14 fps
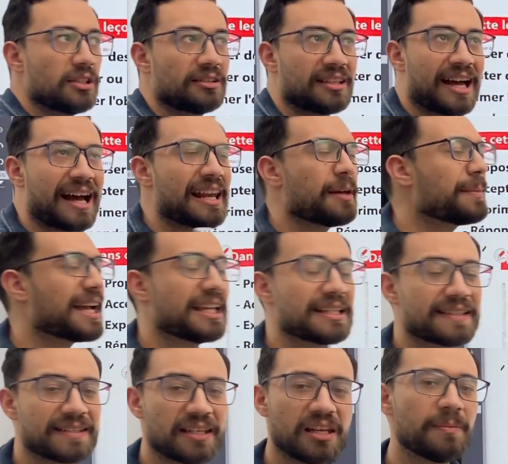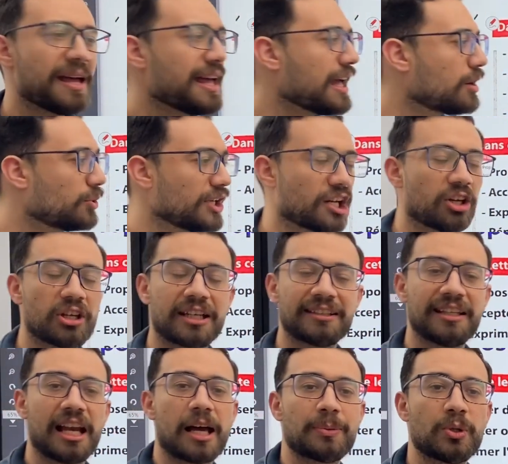تعالى معايا السينما او ايه رايك
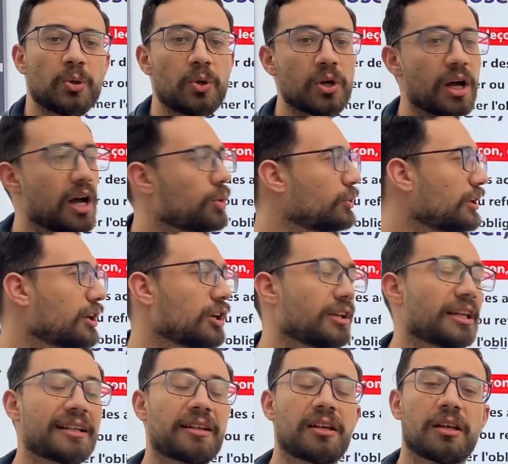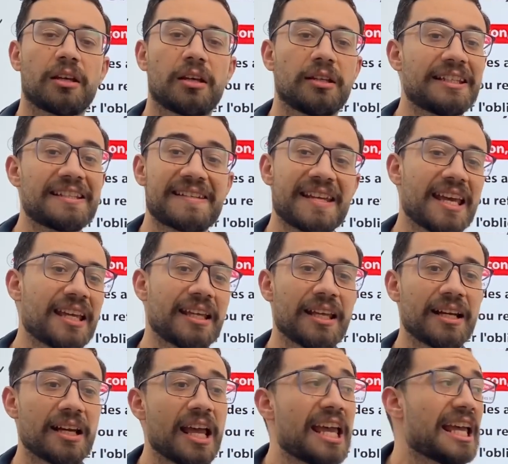نلعب كوره او ايه رايك
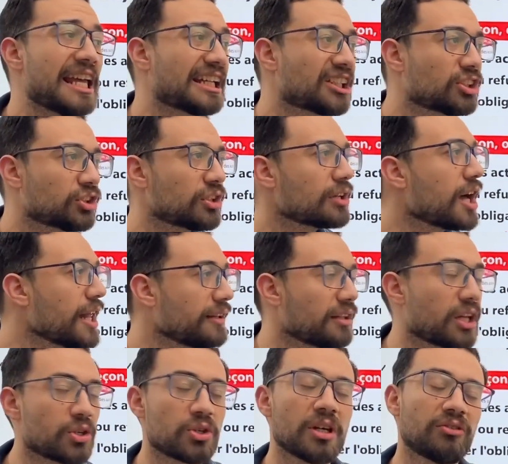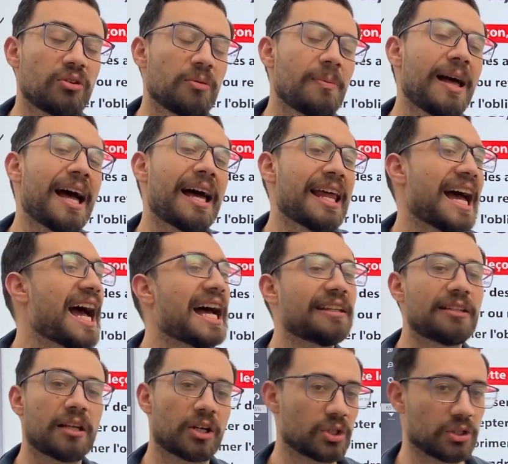نذاكر اقتراح نشاط ما على احد
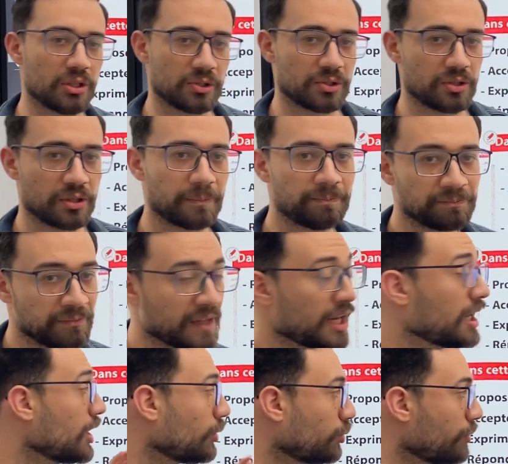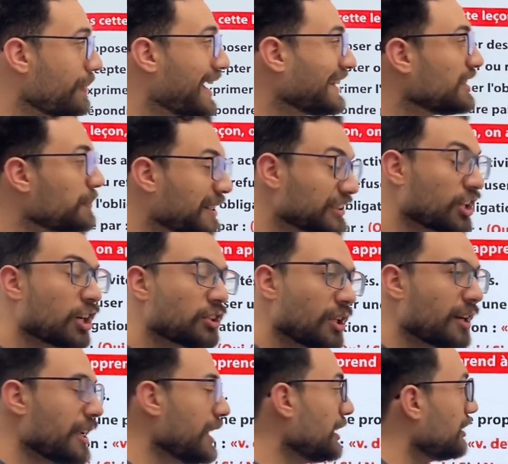الاشخاص وبعد ما تقترح